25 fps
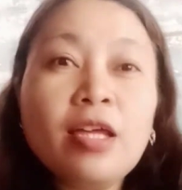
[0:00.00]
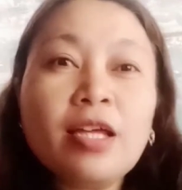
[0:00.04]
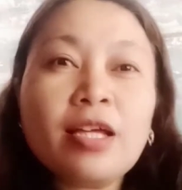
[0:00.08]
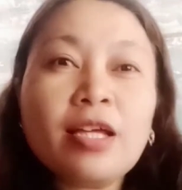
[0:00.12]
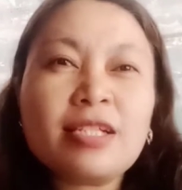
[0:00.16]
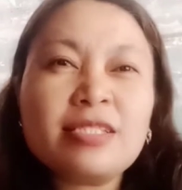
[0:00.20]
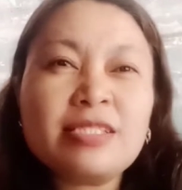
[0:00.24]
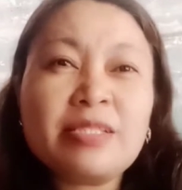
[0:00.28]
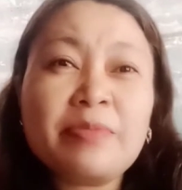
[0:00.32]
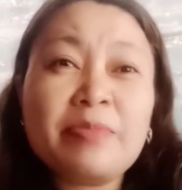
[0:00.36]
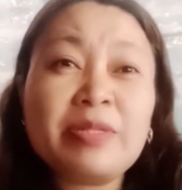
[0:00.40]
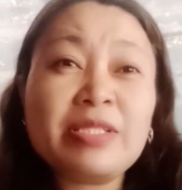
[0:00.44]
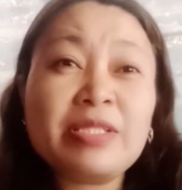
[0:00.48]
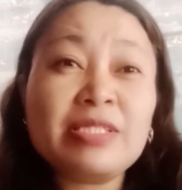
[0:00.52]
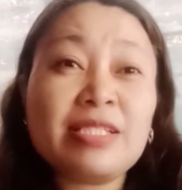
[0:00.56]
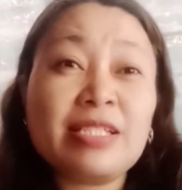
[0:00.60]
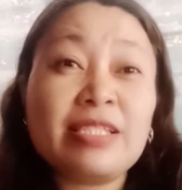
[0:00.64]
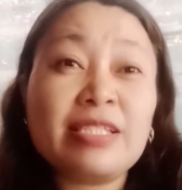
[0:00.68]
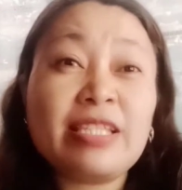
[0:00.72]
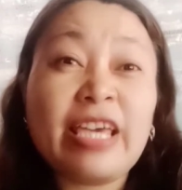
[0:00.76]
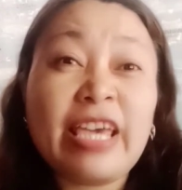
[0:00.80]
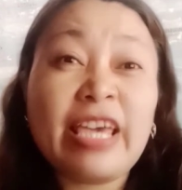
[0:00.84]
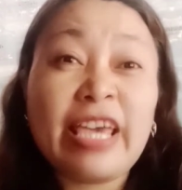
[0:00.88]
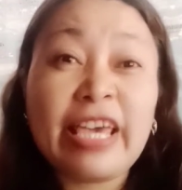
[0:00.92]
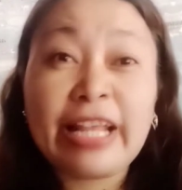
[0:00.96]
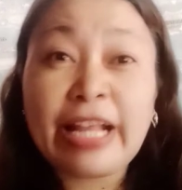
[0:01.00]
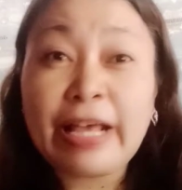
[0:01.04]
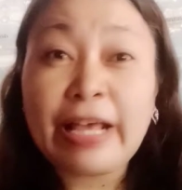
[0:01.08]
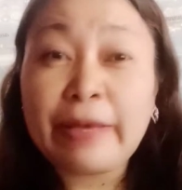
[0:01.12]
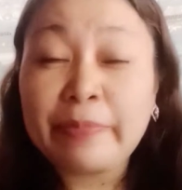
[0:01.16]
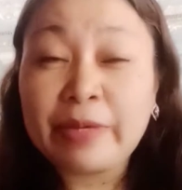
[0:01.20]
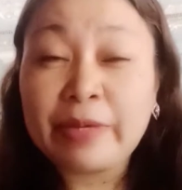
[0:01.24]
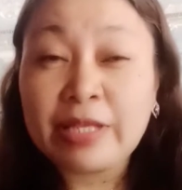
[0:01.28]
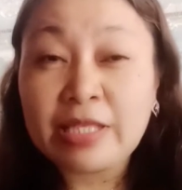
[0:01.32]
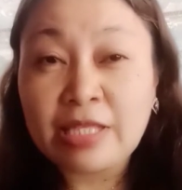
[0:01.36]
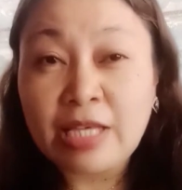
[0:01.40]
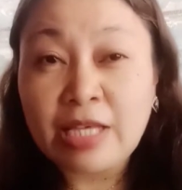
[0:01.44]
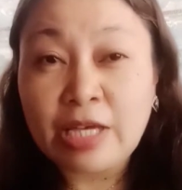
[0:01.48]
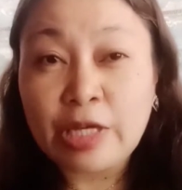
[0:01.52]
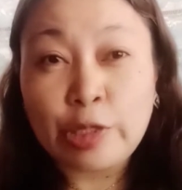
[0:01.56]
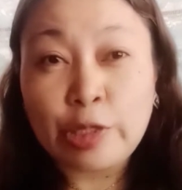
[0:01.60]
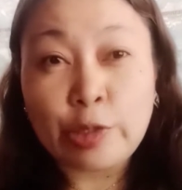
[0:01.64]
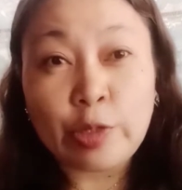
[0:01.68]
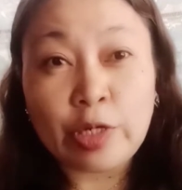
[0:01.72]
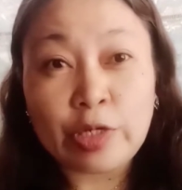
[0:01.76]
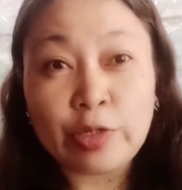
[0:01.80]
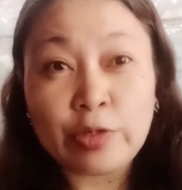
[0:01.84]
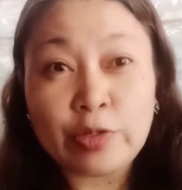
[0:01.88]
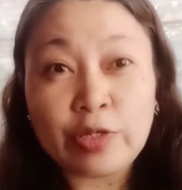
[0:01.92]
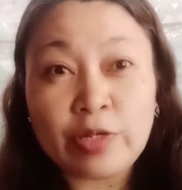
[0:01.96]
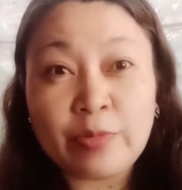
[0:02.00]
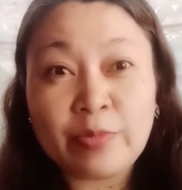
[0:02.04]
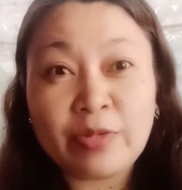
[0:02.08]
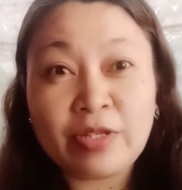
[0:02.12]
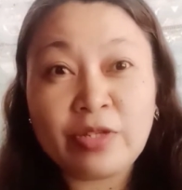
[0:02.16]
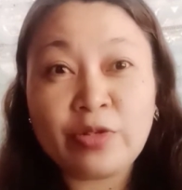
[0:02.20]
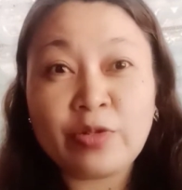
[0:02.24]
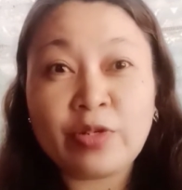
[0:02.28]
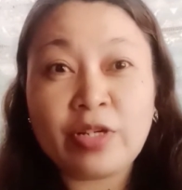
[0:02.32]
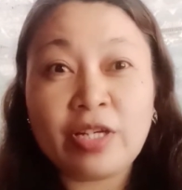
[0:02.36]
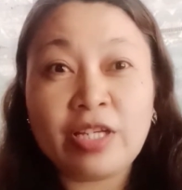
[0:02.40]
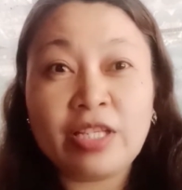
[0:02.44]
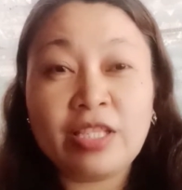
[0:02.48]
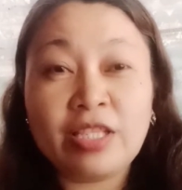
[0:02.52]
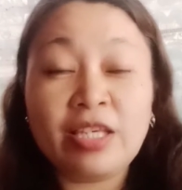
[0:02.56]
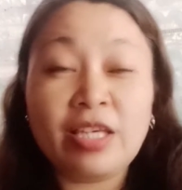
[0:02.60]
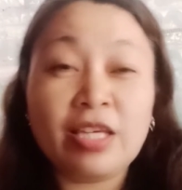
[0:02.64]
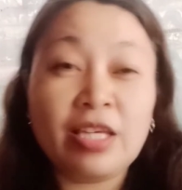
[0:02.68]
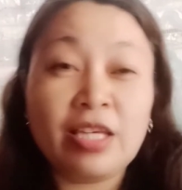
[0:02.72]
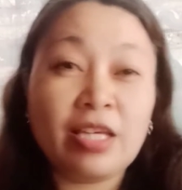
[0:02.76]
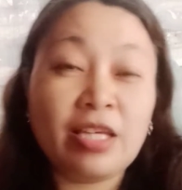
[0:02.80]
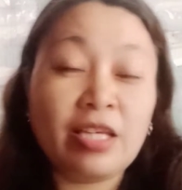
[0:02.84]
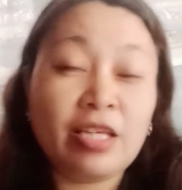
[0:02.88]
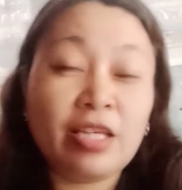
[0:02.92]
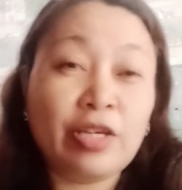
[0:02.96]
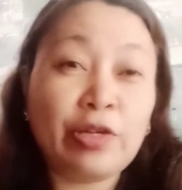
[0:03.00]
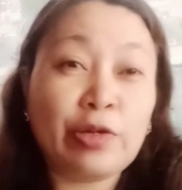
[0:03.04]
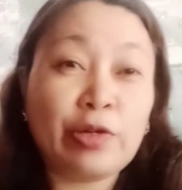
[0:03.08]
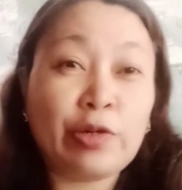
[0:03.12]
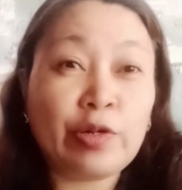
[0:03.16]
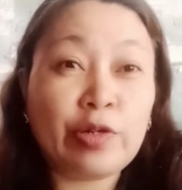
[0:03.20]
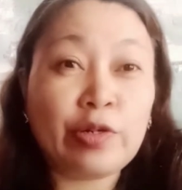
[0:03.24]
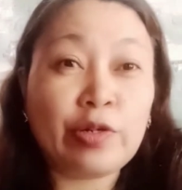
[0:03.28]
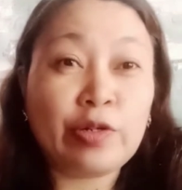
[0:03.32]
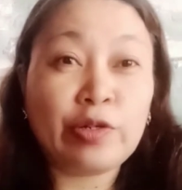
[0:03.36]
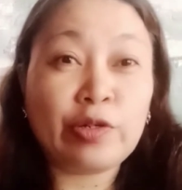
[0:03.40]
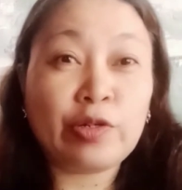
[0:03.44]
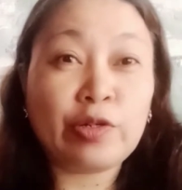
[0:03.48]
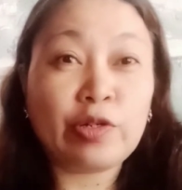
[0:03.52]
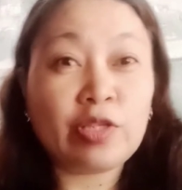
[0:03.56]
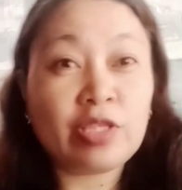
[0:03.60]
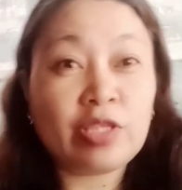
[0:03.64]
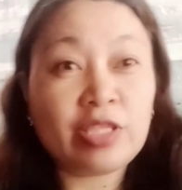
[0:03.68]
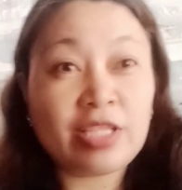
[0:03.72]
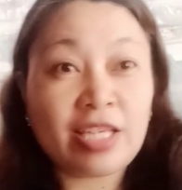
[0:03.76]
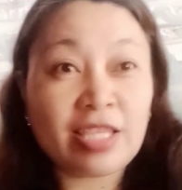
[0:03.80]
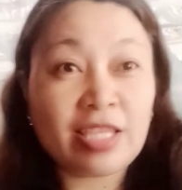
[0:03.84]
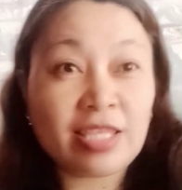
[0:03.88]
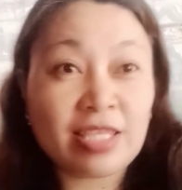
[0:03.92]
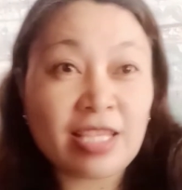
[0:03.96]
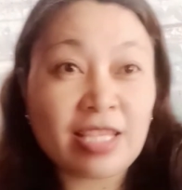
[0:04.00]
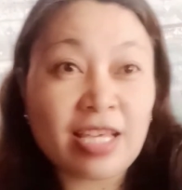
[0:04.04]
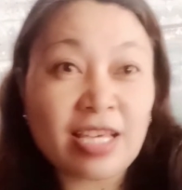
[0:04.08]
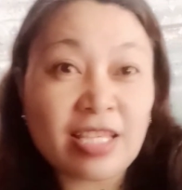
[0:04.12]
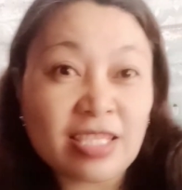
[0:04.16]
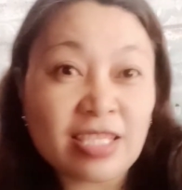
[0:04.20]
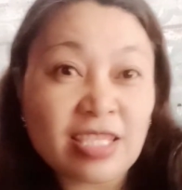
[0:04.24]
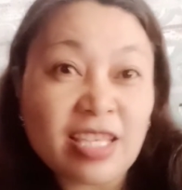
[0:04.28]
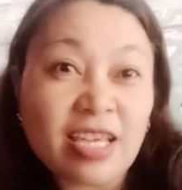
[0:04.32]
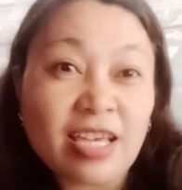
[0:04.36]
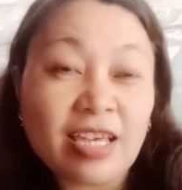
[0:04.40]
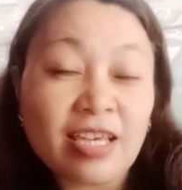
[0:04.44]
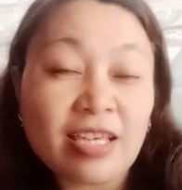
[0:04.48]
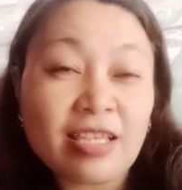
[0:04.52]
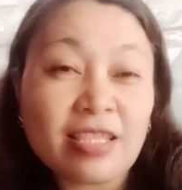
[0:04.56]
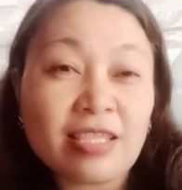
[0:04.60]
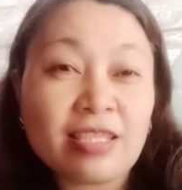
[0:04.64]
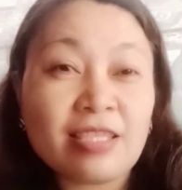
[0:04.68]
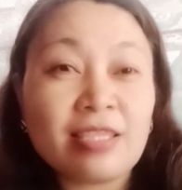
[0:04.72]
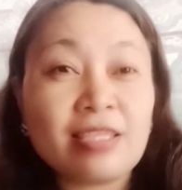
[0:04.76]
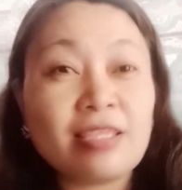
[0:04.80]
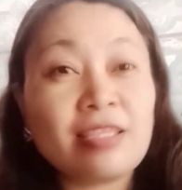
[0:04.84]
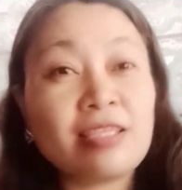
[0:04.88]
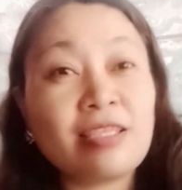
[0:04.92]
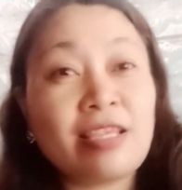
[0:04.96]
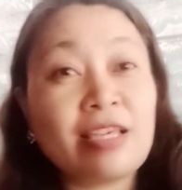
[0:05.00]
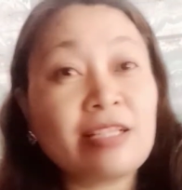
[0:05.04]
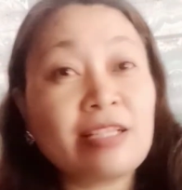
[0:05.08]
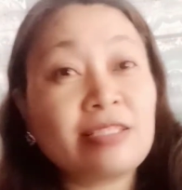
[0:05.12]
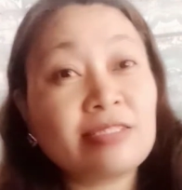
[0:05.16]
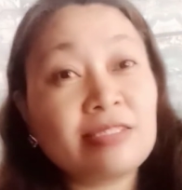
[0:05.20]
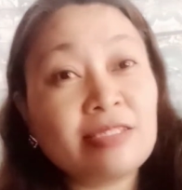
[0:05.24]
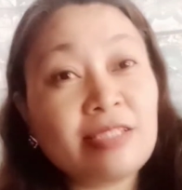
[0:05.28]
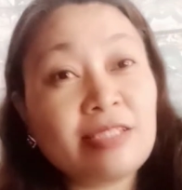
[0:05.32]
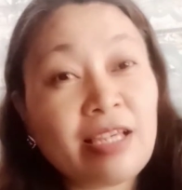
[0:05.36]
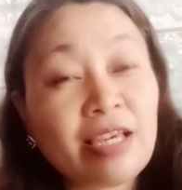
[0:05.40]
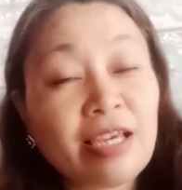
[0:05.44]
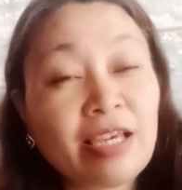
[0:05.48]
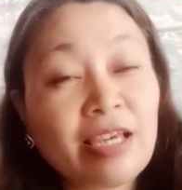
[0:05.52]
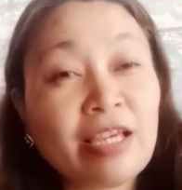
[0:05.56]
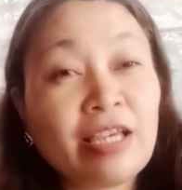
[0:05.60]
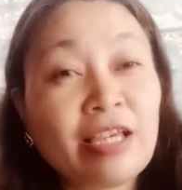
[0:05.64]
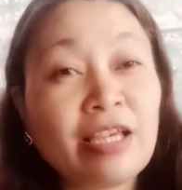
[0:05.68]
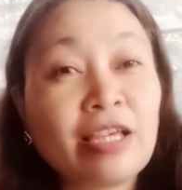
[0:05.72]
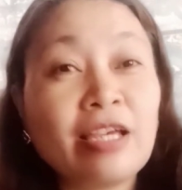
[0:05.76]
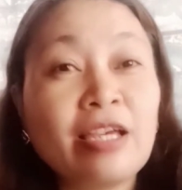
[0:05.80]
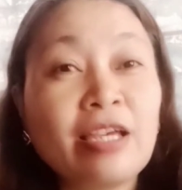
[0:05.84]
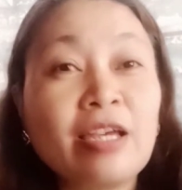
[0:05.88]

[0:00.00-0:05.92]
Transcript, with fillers: Kasi minsan nahihirapan tayo kung ano naman yung idea, yung content natin next day.